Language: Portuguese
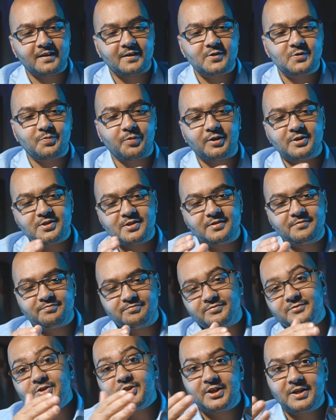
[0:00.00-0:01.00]
A gente
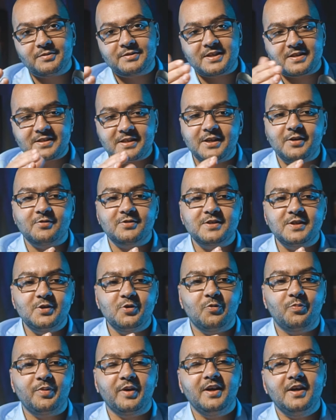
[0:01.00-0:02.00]
pode, digamos assim, ele é um
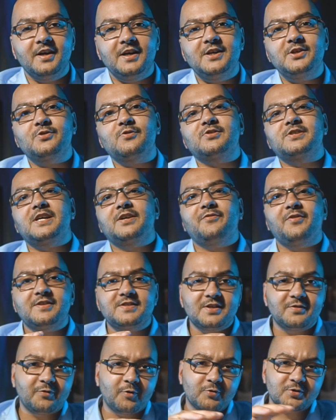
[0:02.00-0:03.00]
cine-up. A gente consegue
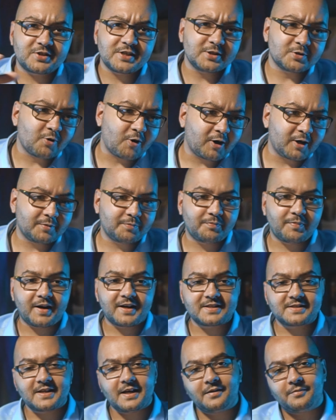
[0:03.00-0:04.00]
fazer voos indoor,
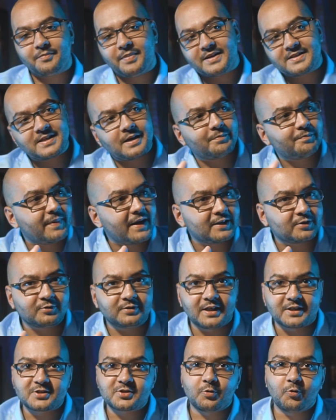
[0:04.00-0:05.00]
passar passa perto
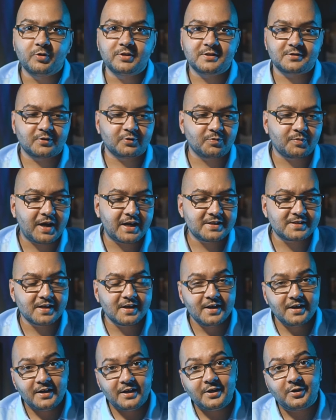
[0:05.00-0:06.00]
das coisas e tudo mais,
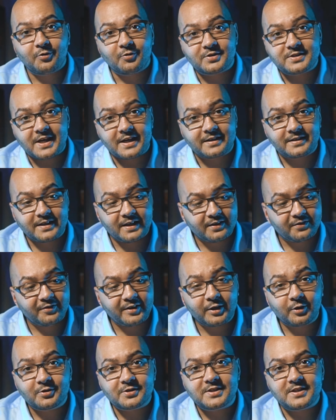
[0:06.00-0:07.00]
e consegue ter
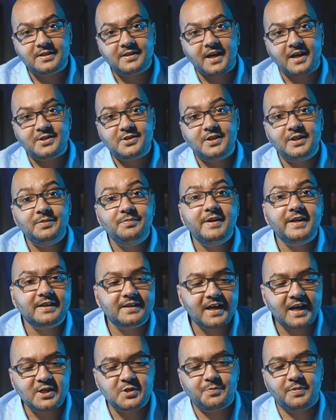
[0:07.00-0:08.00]
velocidade e
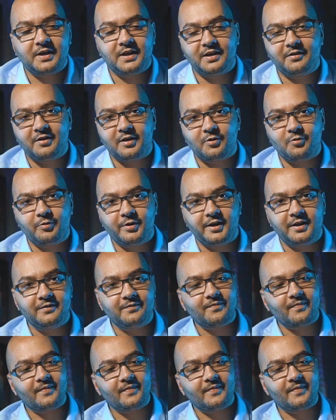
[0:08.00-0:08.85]
liberdade para gravar com ele